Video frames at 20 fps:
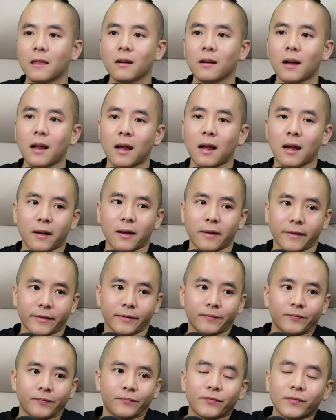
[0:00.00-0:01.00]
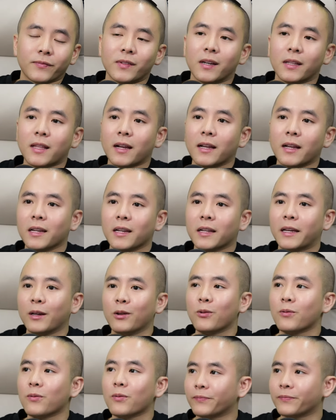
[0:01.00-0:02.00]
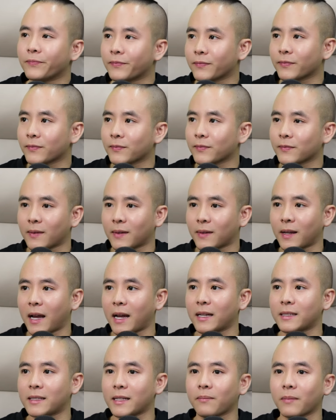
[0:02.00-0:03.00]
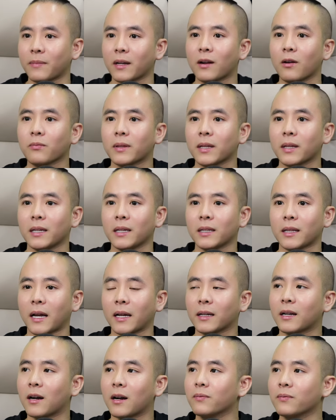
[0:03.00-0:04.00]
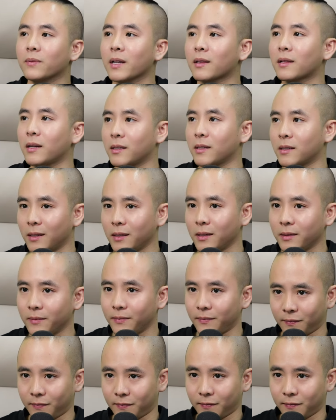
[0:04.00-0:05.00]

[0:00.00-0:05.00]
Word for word: tức là người ta nghiên cứu 200 cái công ty thành công nhất thế giới